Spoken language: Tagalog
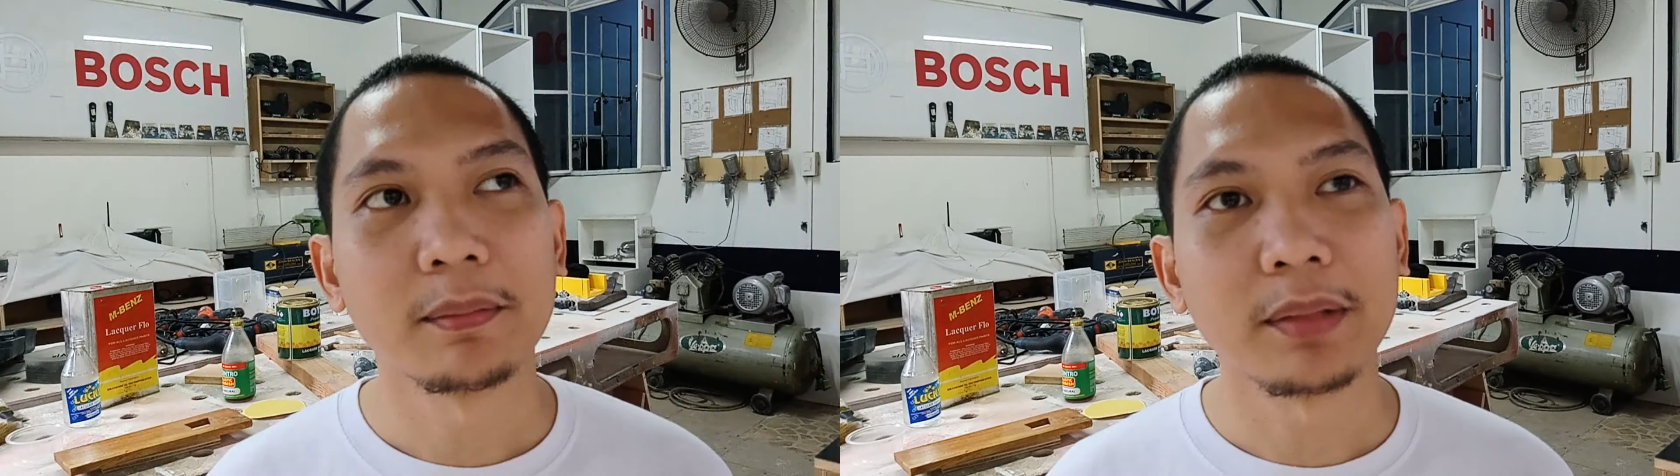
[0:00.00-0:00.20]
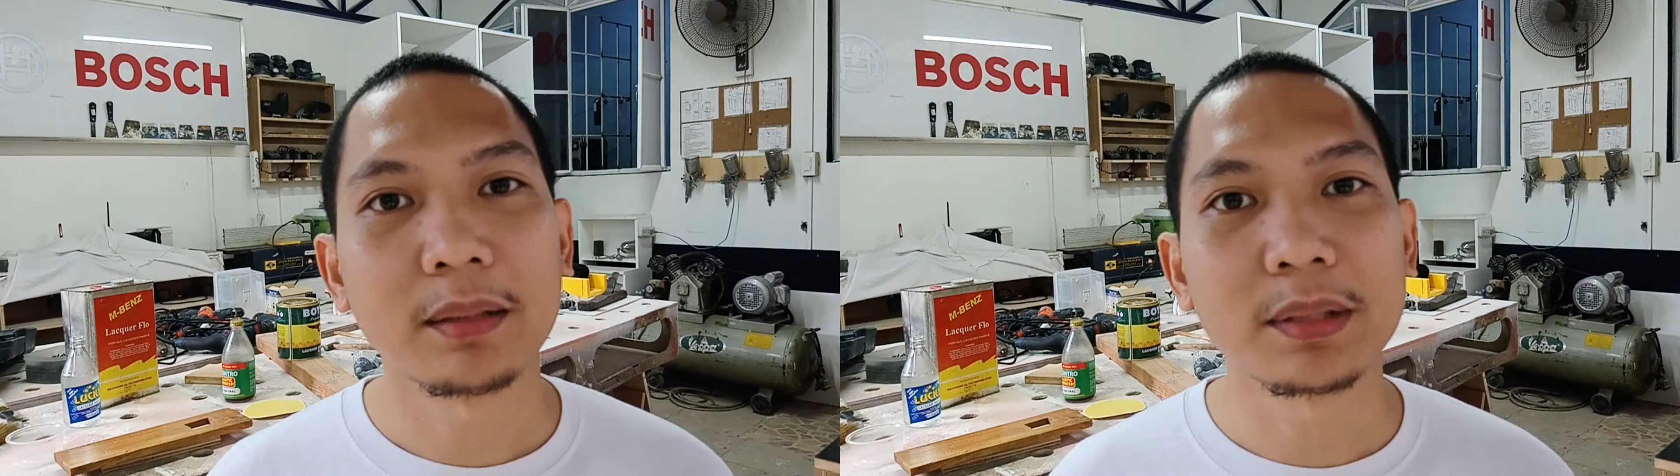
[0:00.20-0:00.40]

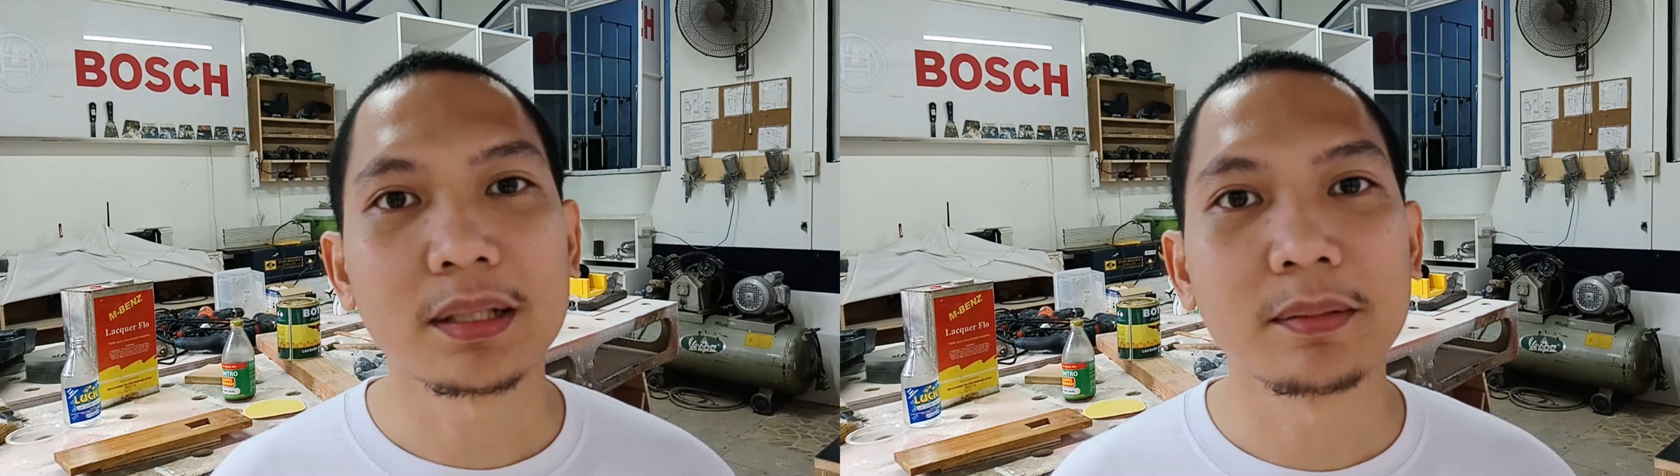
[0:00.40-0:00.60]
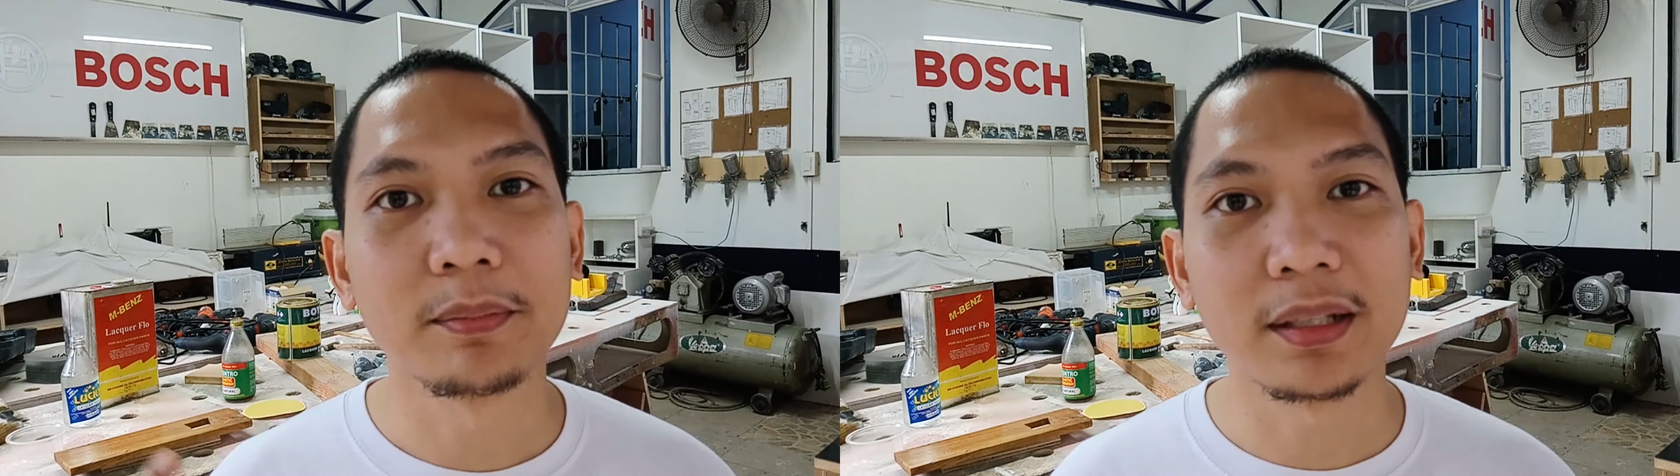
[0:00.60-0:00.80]
para
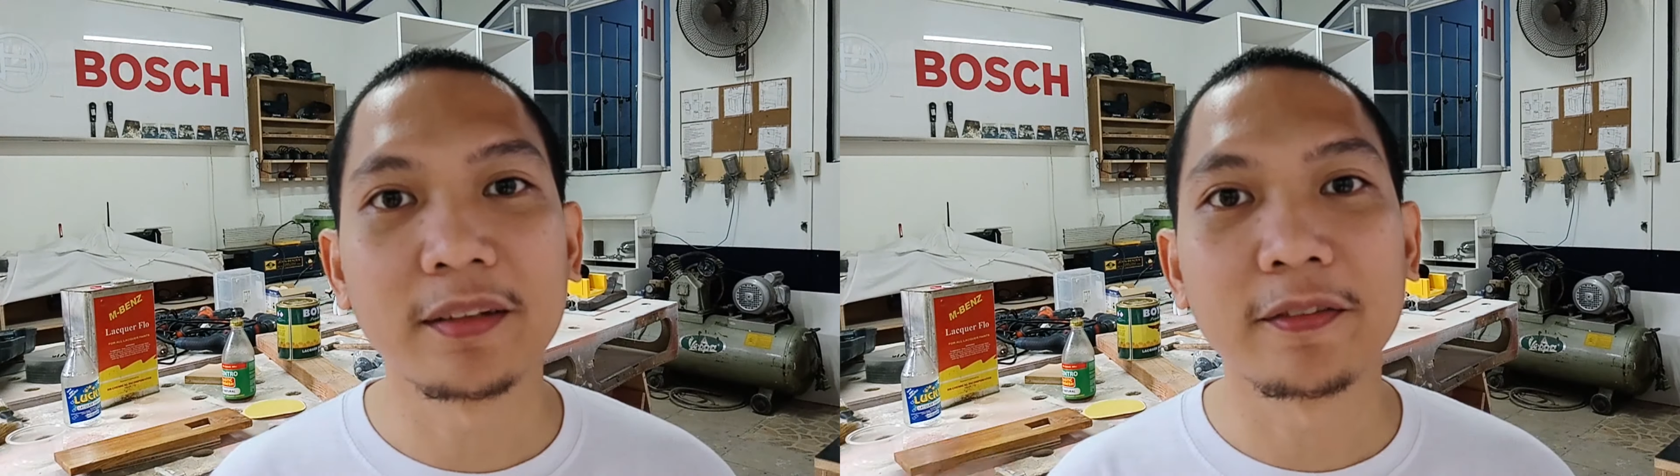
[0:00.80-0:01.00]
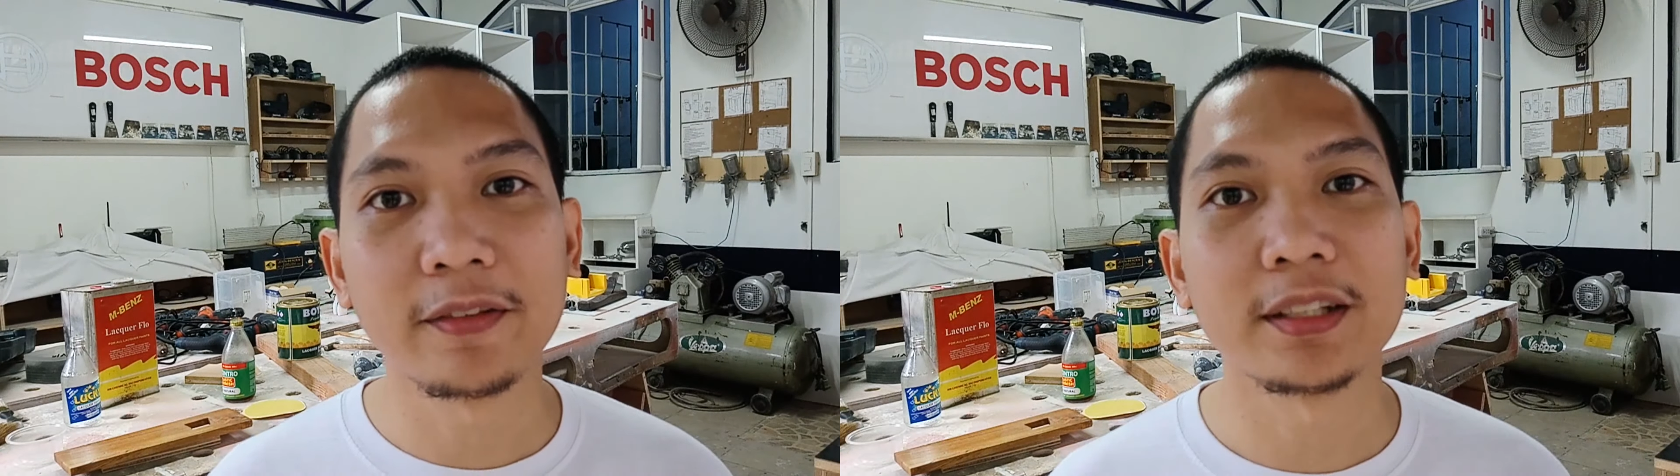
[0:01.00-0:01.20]
mas
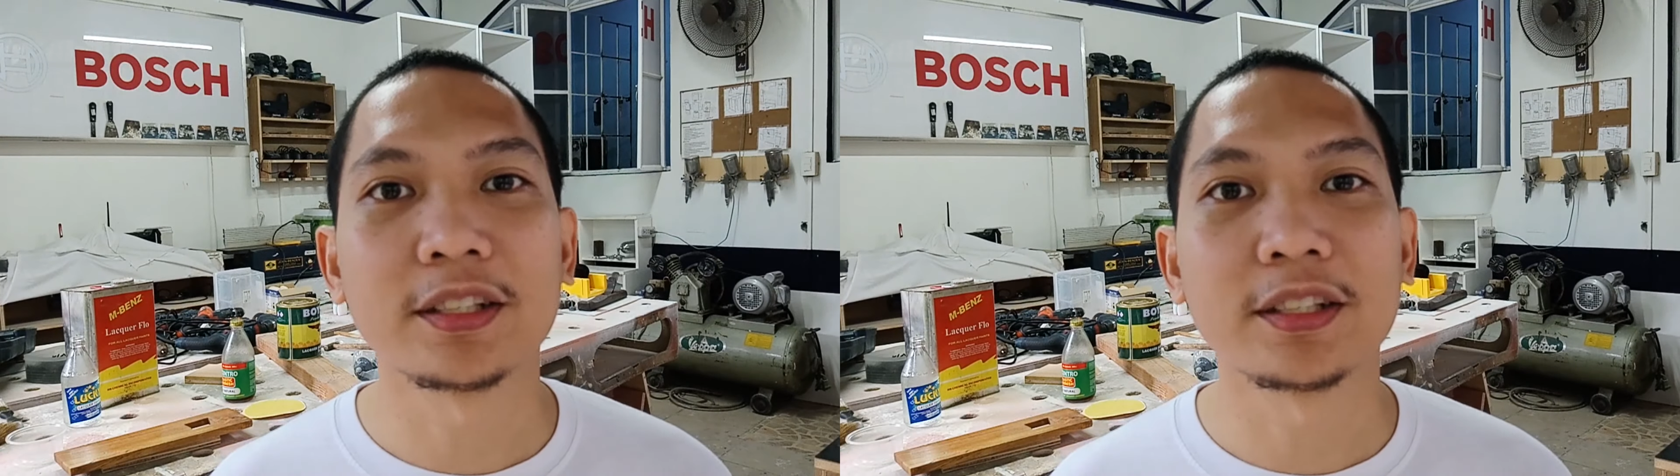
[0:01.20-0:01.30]
maging fit